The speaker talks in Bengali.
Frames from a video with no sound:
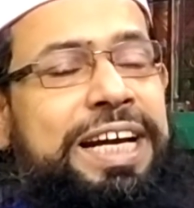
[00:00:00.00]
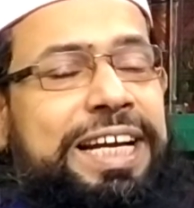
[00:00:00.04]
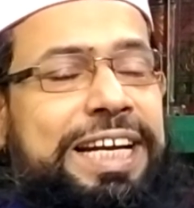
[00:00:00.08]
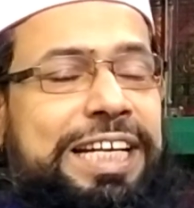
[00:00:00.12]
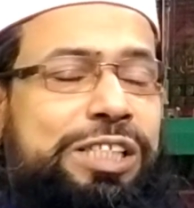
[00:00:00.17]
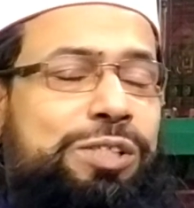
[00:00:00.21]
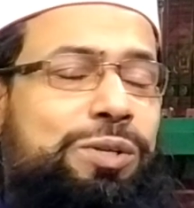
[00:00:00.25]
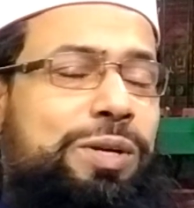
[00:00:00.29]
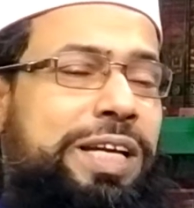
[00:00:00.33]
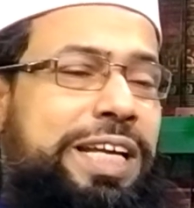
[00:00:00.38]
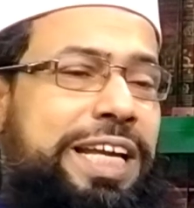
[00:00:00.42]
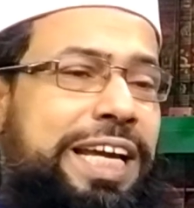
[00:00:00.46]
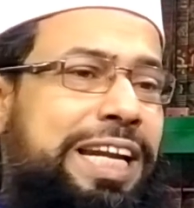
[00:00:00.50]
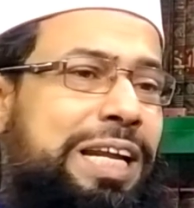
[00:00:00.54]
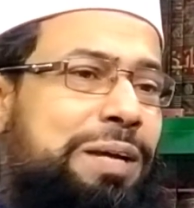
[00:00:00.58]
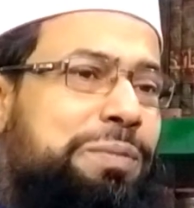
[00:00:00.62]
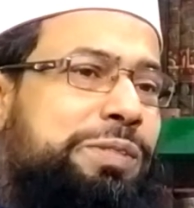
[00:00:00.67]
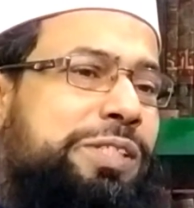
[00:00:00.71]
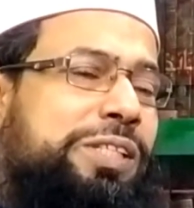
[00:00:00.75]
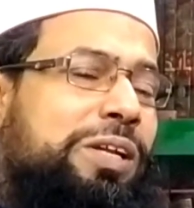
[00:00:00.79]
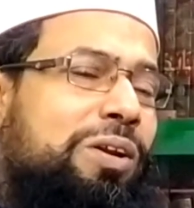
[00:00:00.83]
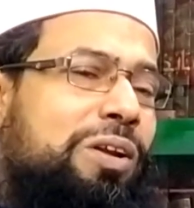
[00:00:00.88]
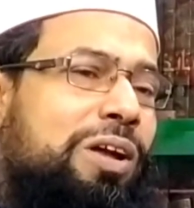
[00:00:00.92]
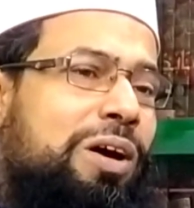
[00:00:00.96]
রেসুল করিম
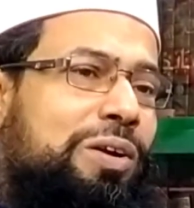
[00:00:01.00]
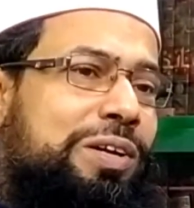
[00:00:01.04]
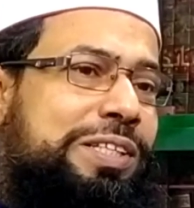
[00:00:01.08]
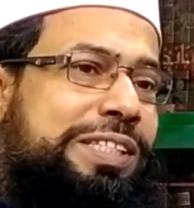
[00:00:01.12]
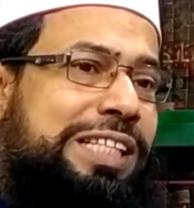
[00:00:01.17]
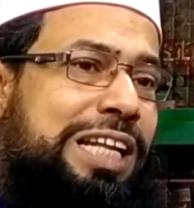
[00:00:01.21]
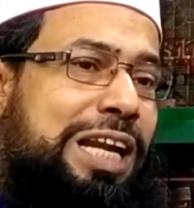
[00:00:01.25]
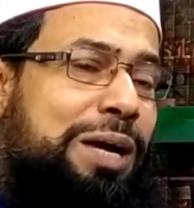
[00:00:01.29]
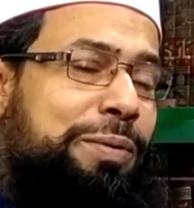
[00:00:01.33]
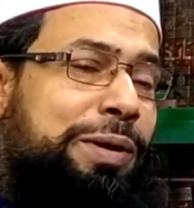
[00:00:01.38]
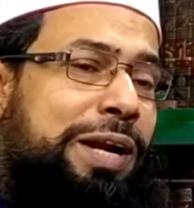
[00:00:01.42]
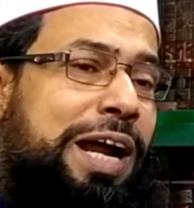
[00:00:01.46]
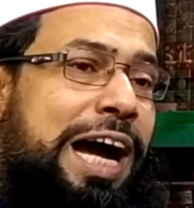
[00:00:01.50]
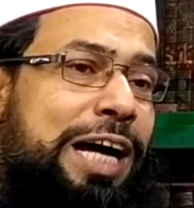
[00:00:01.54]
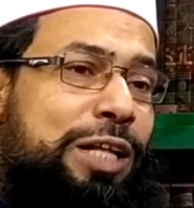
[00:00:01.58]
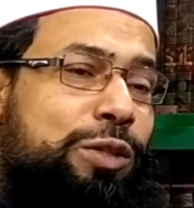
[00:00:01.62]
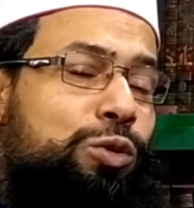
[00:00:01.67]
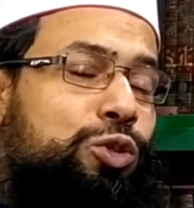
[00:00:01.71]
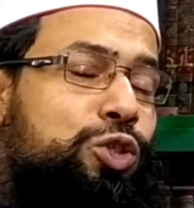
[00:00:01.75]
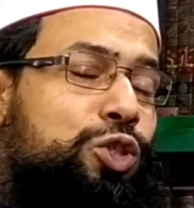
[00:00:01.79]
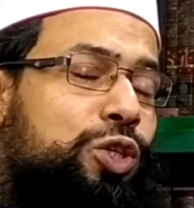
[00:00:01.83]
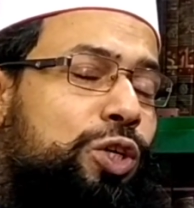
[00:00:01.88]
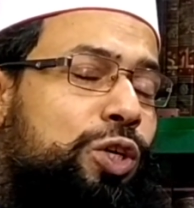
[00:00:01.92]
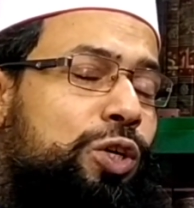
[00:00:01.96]
সাল্লা ইসলামের
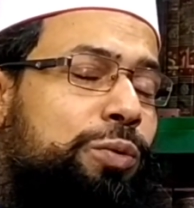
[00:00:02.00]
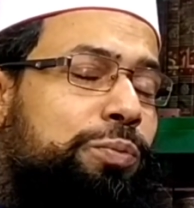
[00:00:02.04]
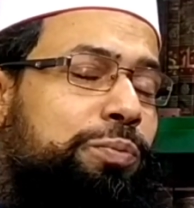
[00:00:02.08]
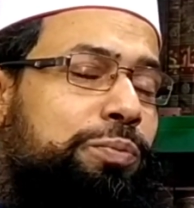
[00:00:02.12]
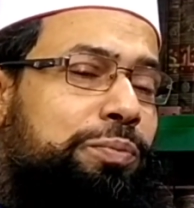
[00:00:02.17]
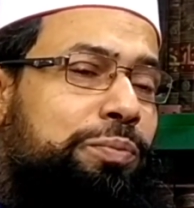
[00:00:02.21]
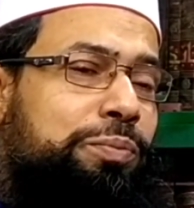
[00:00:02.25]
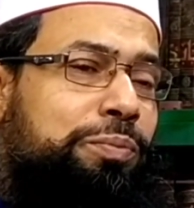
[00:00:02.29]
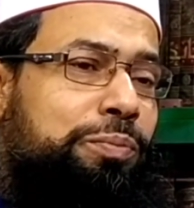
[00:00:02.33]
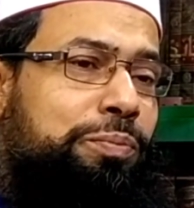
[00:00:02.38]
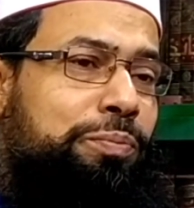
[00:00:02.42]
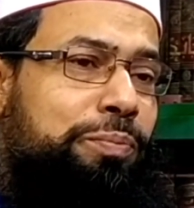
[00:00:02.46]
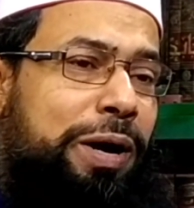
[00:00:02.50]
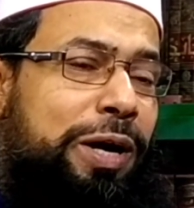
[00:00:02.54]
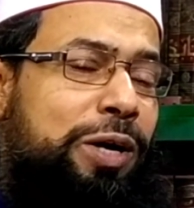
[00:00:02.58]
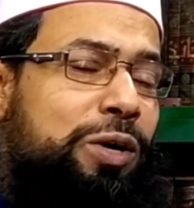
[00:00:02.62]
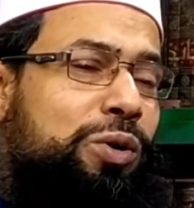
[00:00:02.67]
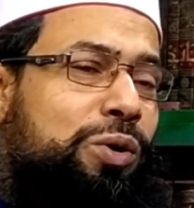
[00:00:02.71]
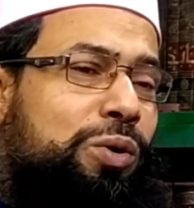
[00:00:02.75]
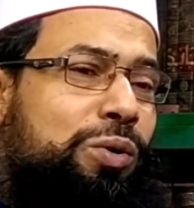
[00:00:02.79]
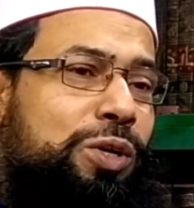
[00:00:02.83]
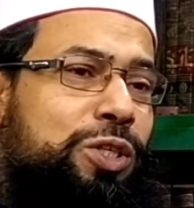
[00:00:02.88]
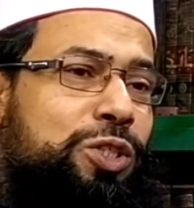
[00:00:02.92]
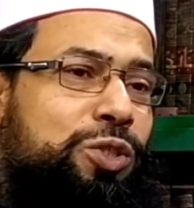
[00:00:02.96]
আদর্শকে মান্য
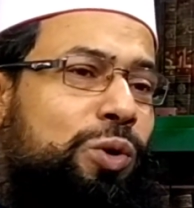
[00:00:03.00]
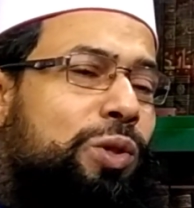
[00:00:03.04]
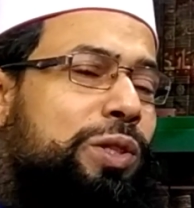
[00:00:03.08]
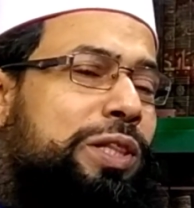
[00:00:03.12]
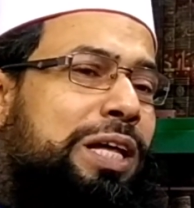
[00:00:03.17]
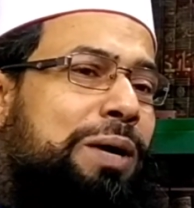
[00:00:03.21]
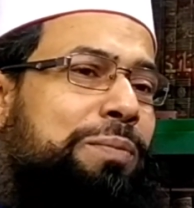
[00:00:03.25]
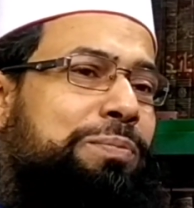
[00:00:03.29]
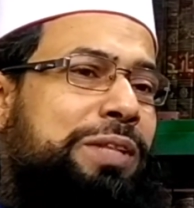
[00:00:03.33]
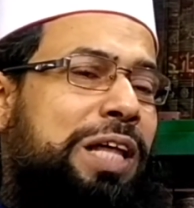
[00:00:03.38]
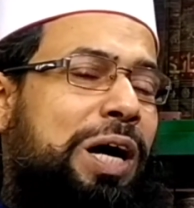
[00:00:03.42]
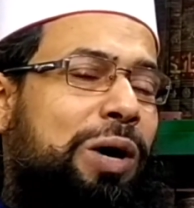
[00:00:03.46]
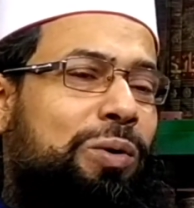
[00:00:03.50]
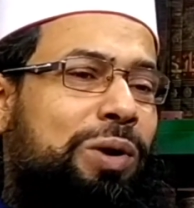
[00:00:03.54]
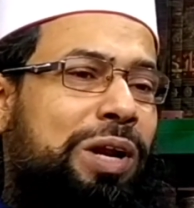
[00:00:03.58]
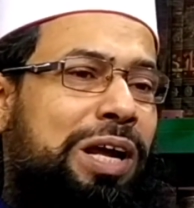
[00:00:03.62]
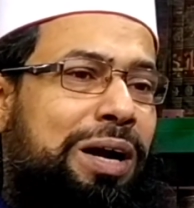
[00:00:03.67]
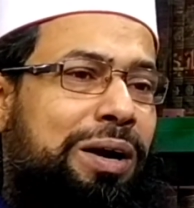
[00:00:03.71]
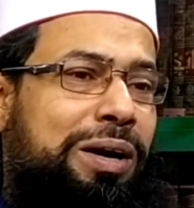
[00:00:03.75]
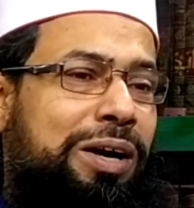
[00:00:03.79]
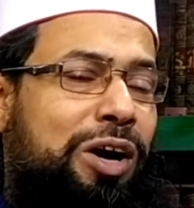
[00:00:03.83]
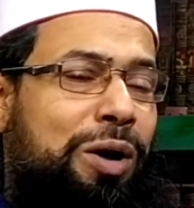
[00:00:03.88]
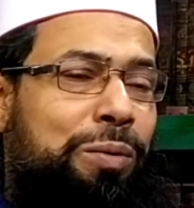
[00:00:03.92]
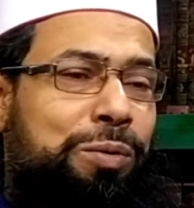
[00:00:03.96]
করে চলতাম তাহলে
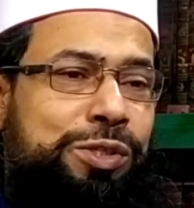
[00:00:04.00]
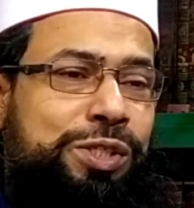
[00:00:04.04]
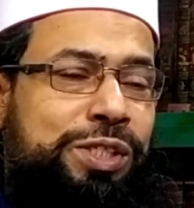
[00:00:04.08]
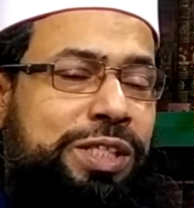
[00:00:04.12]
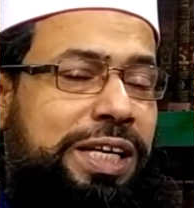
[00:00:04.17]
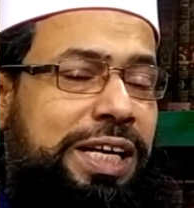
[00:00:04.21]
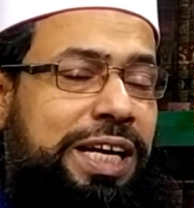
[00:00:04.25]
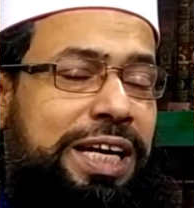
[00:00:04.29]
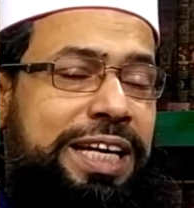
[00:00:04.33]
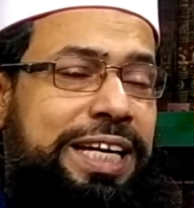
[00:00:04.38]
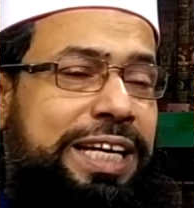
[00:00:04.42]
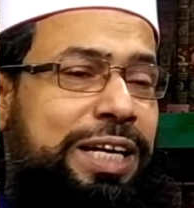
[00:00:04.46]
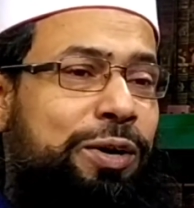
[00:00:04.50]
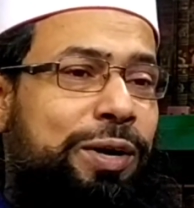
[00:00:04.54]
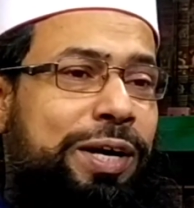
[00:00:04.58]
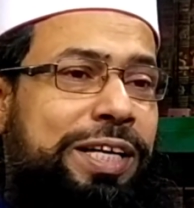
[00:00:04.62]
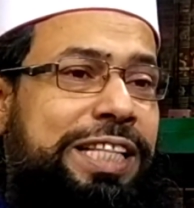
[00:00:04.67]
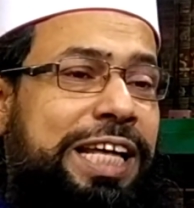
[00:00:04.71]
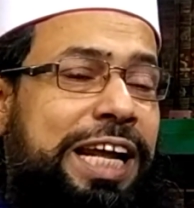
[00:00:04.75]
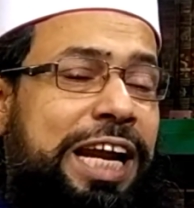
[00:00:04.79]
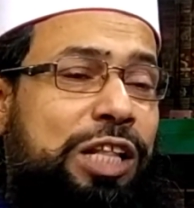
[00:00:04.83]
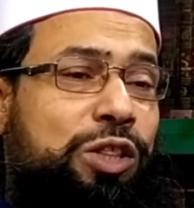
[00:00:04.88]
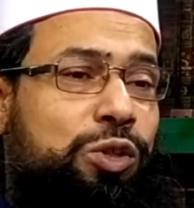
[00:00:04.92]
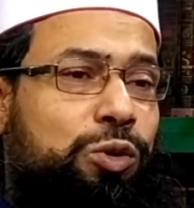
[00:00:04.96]
অবস্থাটা কি হয়ে
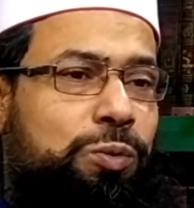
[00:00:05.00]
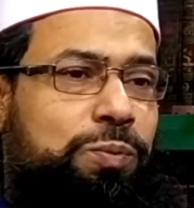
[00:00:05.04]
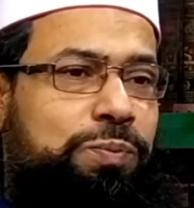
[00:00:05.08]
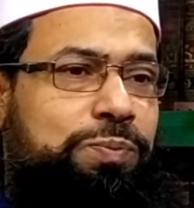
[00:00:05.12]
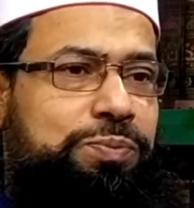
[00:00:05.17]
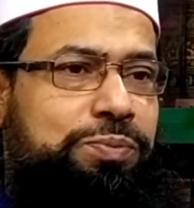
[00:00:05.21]
দাঁড়াতো